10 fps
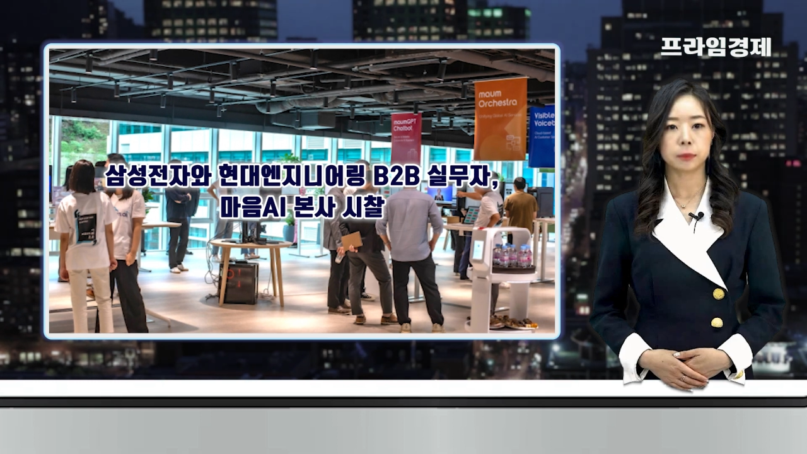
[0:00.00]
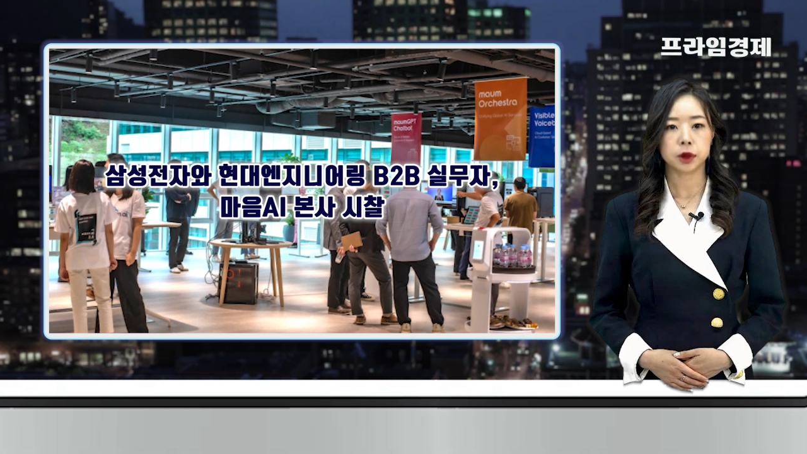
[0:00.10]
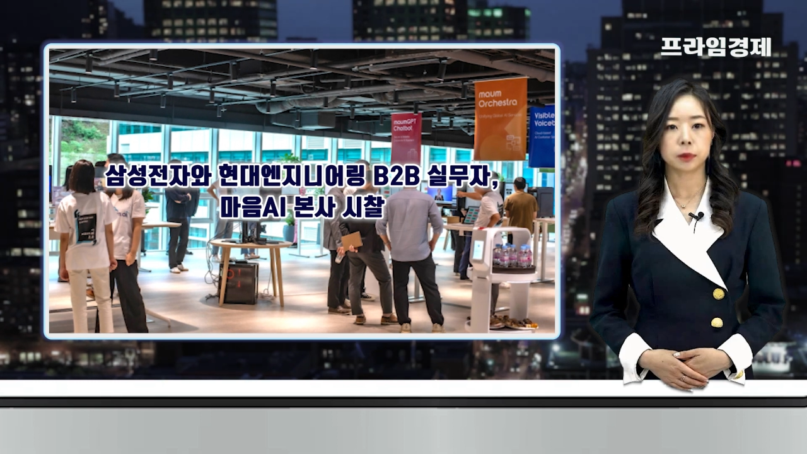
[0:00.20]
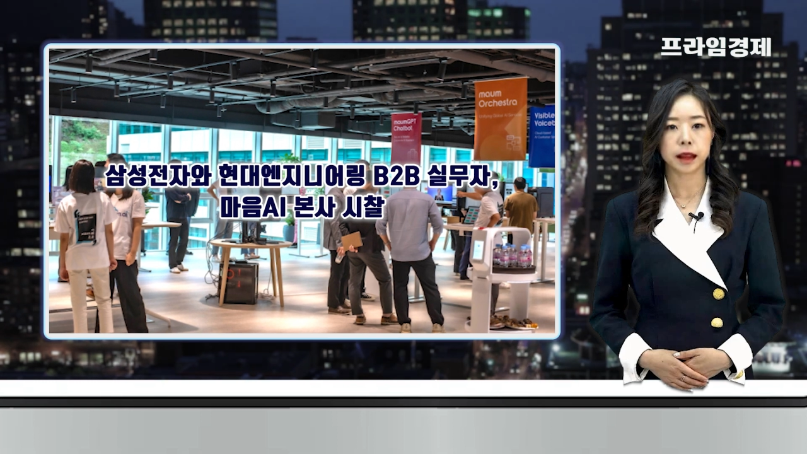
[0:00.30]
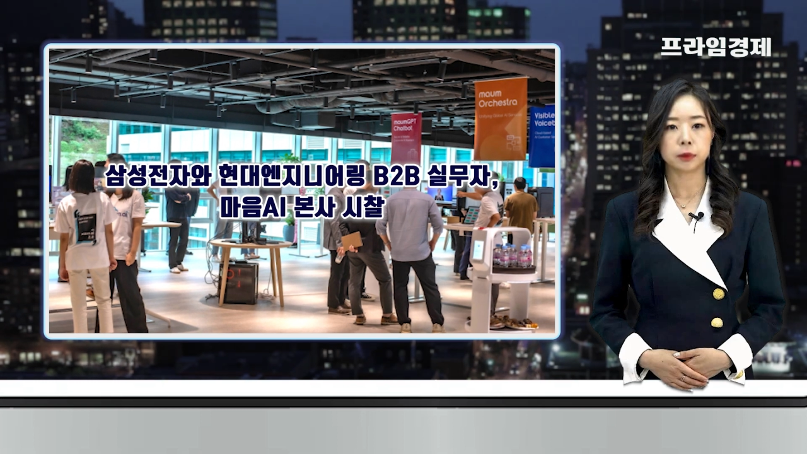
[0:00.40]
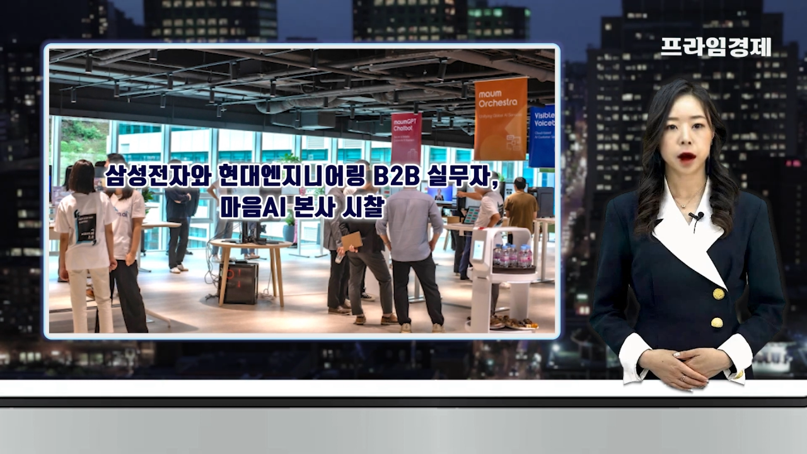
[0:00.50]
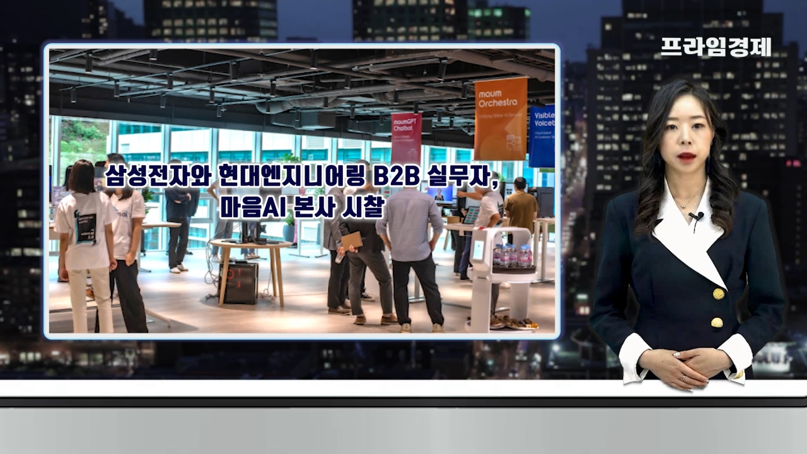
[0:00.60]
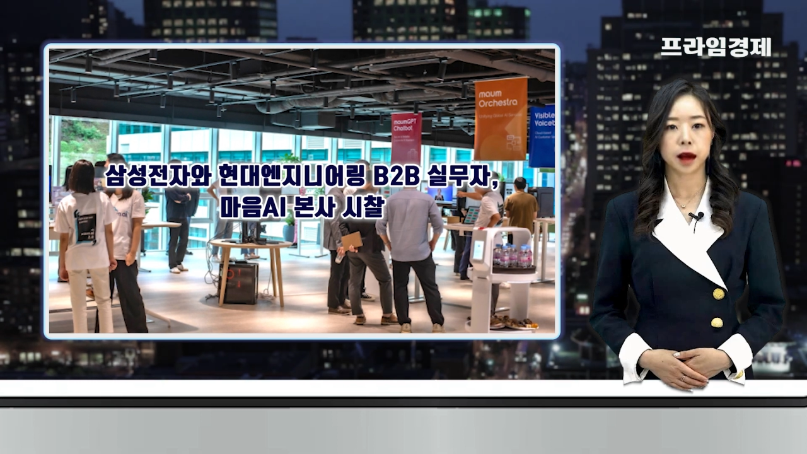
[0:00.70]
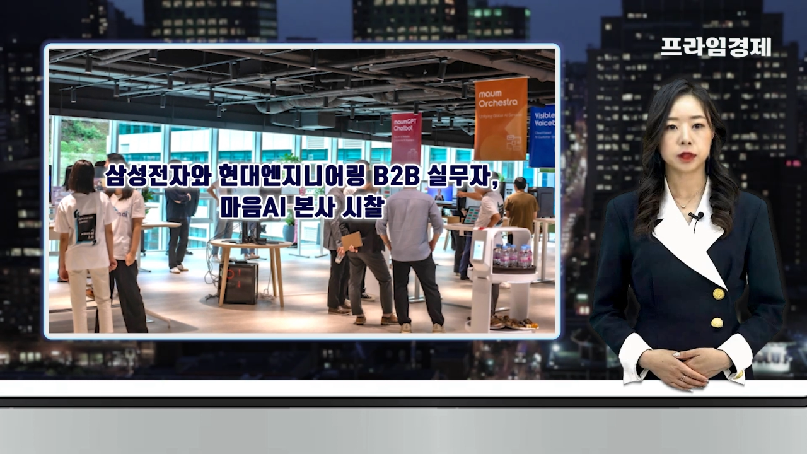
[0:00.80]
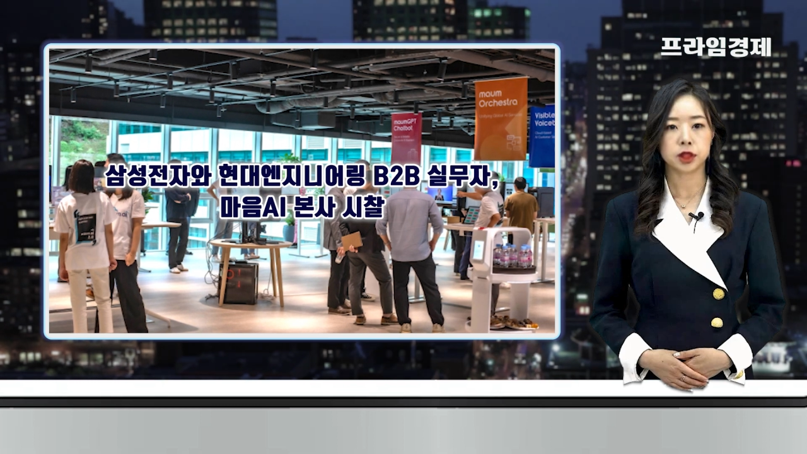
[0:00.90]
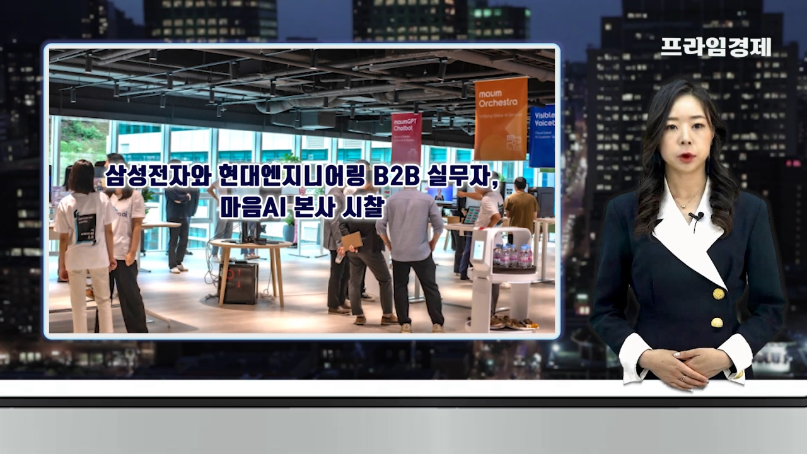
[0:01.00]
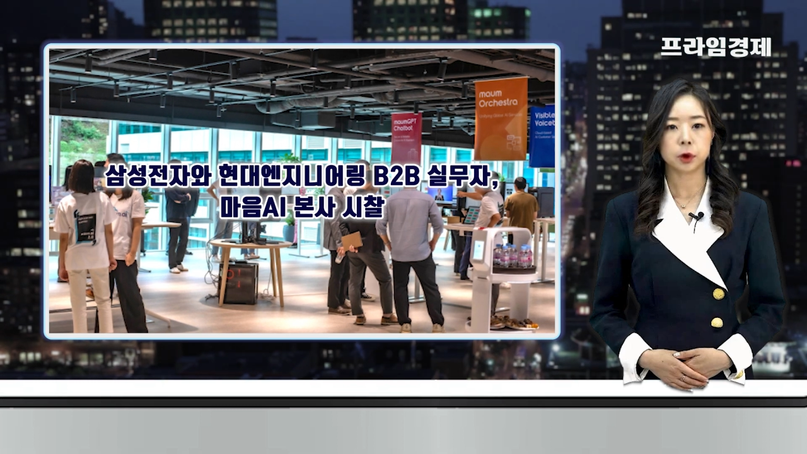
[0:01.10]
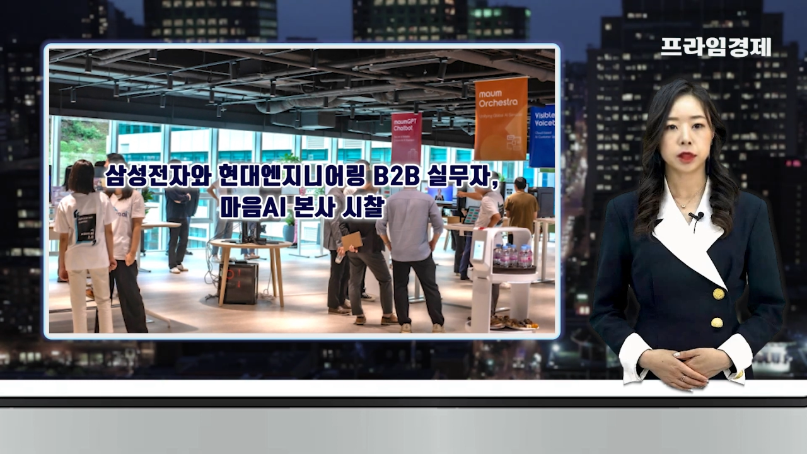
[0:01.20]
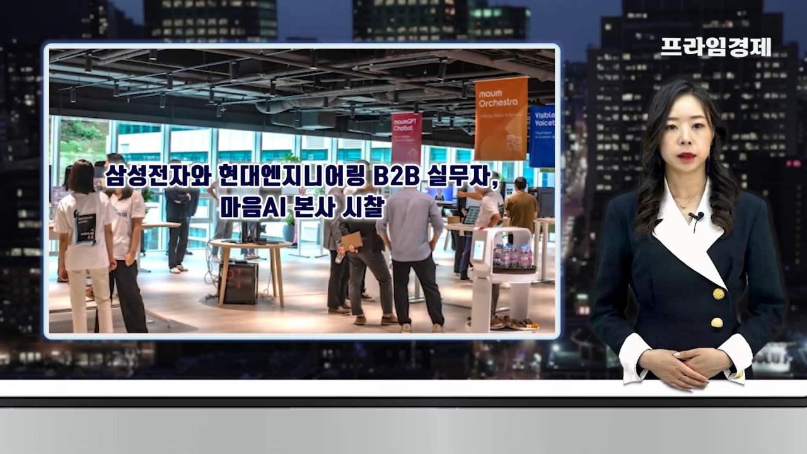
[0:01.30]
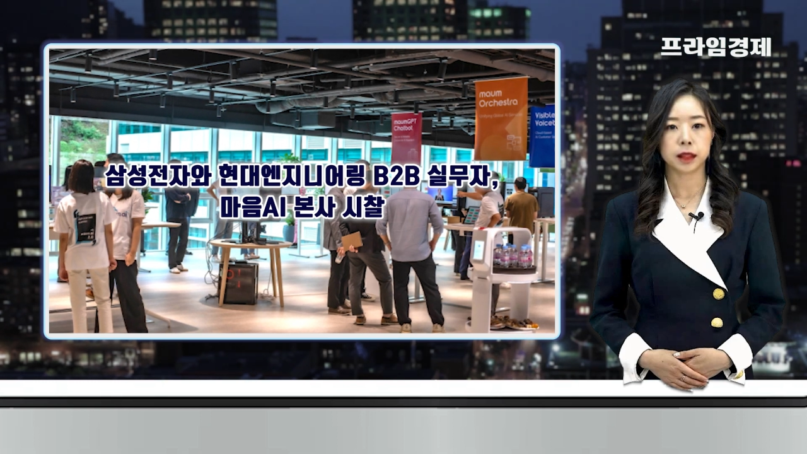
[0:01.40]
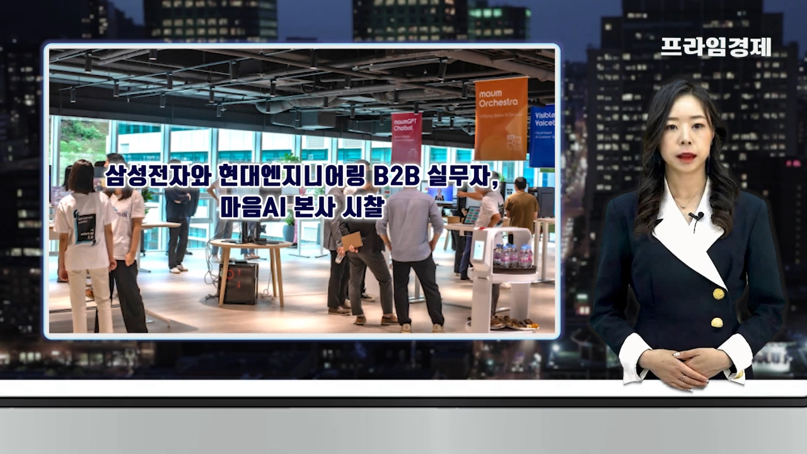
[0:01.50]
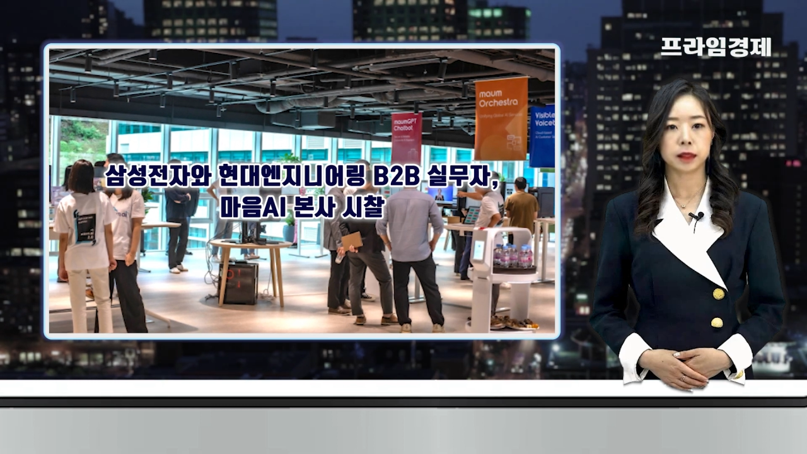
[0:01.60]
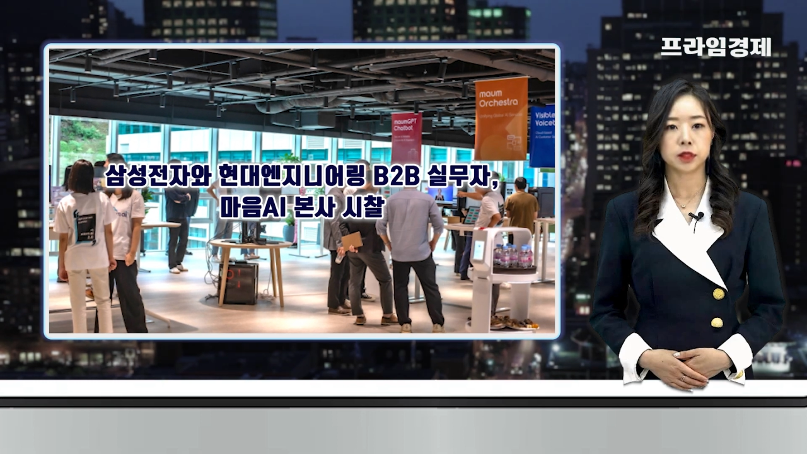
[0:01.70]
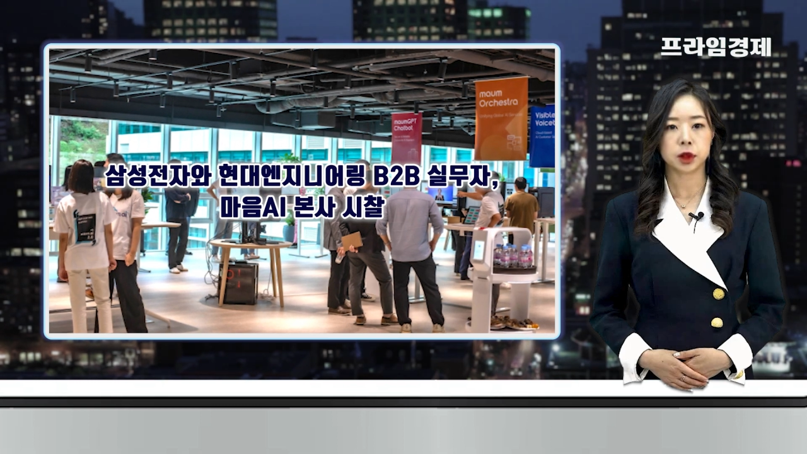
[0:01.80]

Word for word: B2B 관련 실무자들이